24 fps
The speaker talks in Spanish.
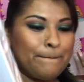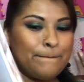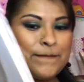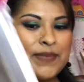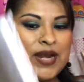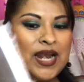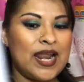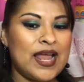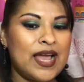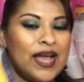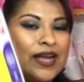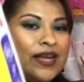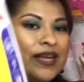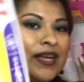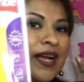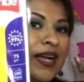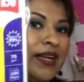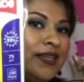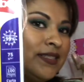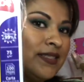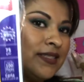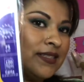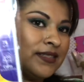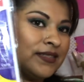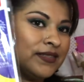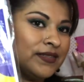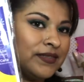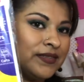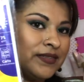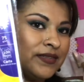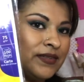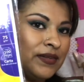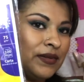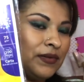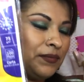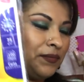blancas,
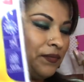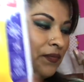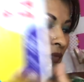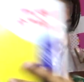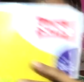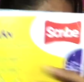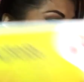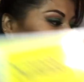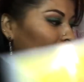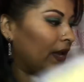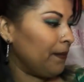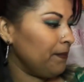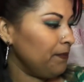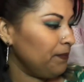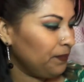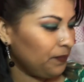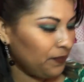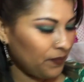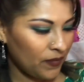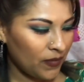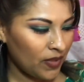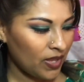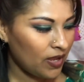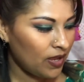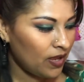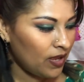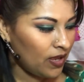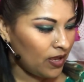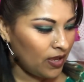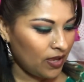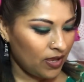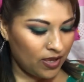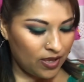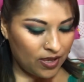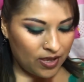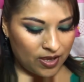¿ok?
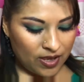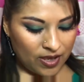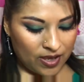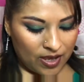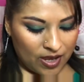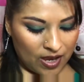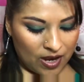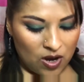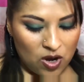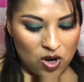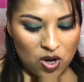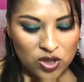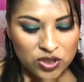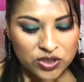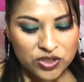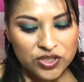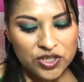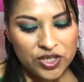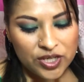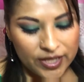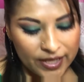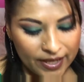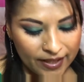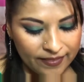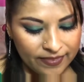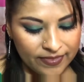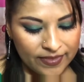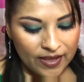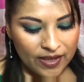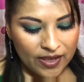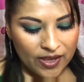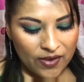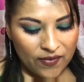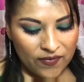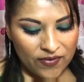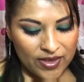Lo
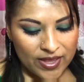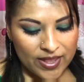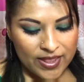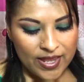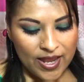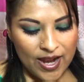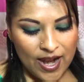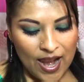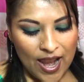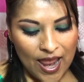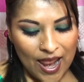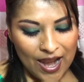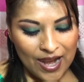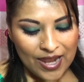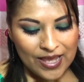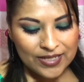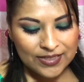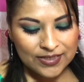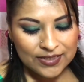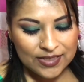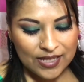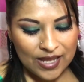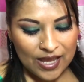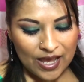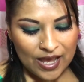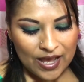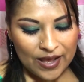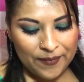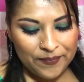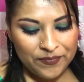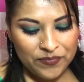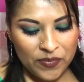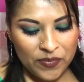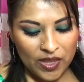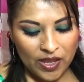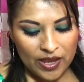siguiente que viene en la lista
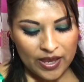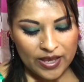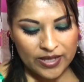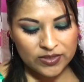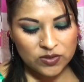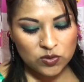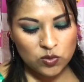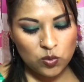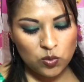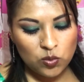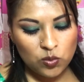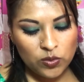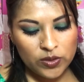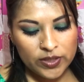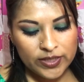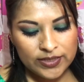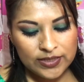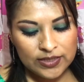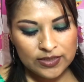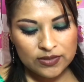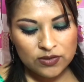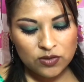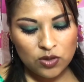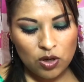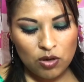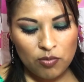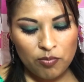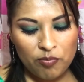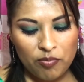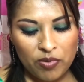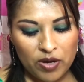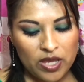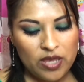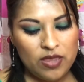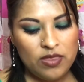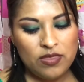es un resistol
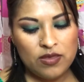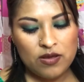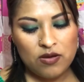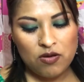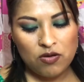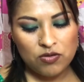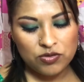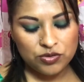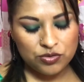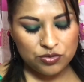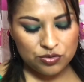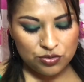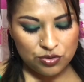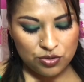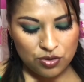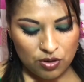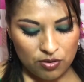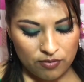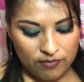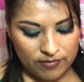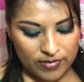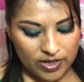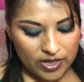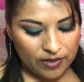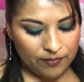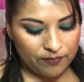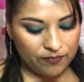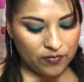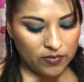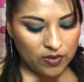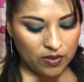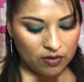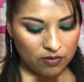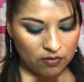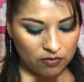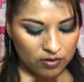PRIT con su nombre,
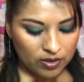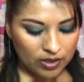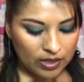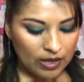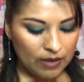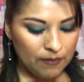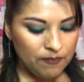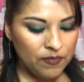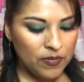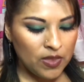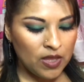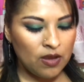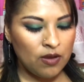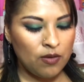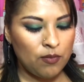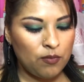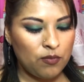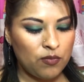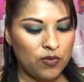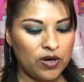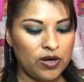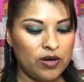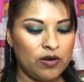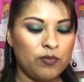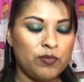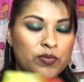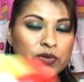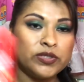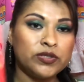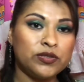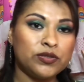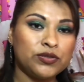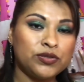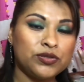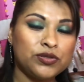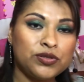¿ok? Bueno,
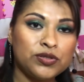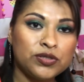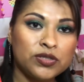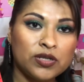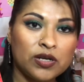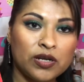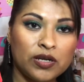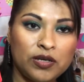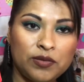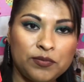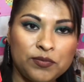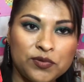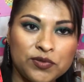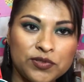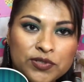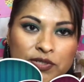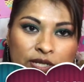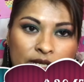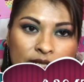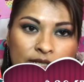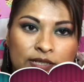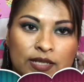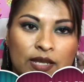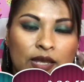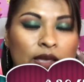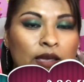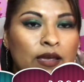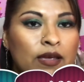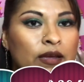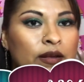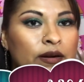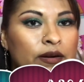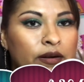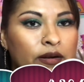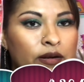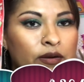pues nosotros trajimos este
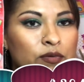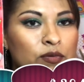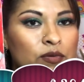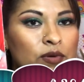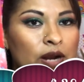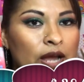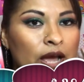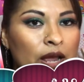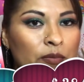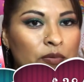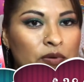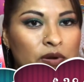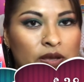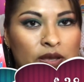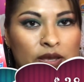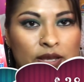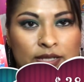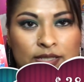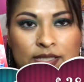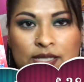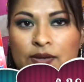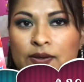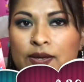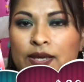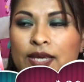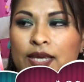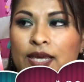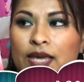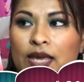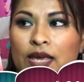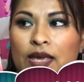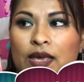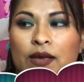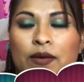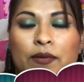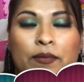regular porque ya saben
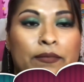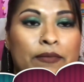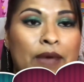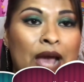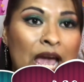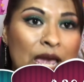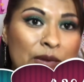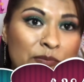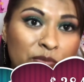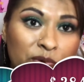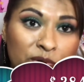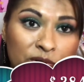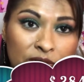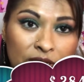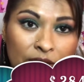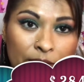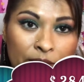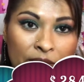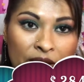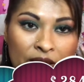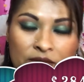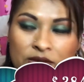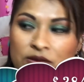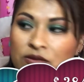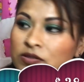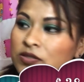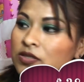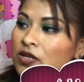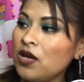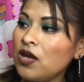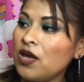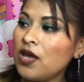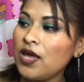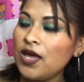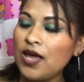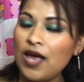que hay por tamaños.
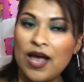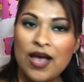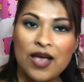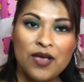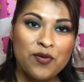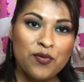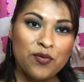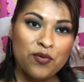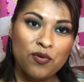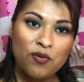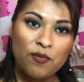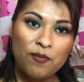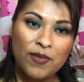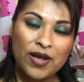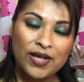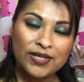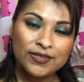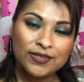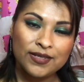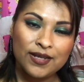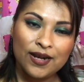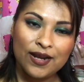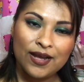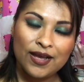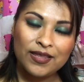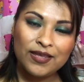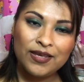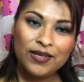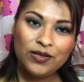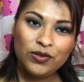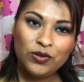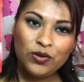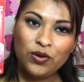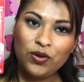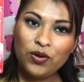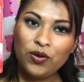Hay uno más
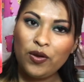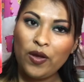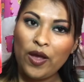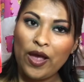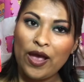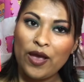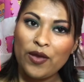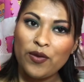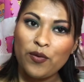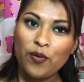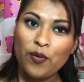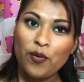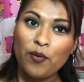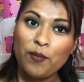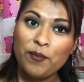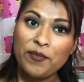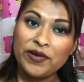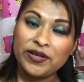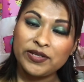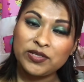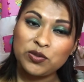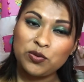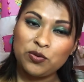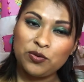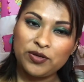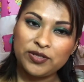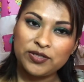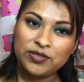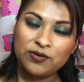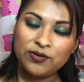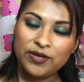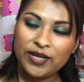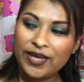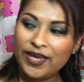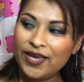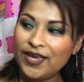delgadito, hay uno más
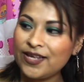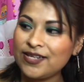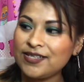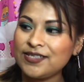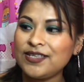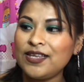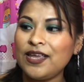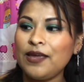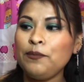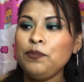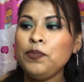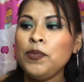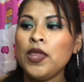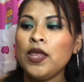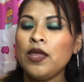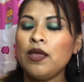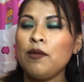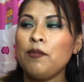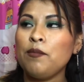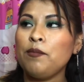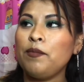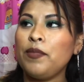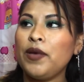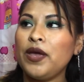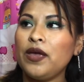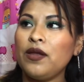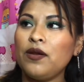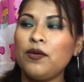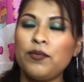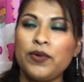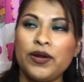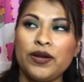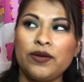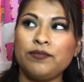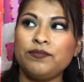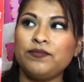grueso que este.
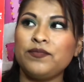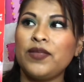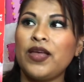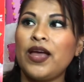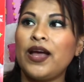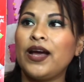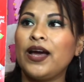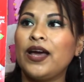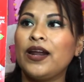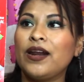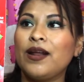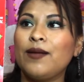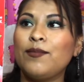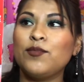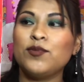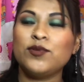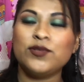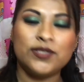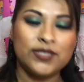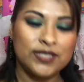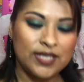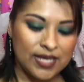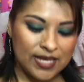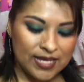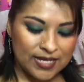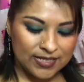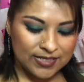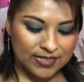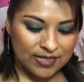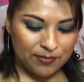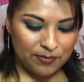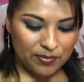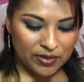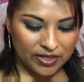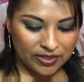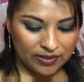Pero bueno, agarramos
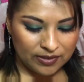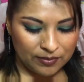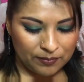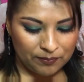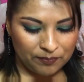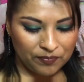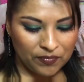este PRIT.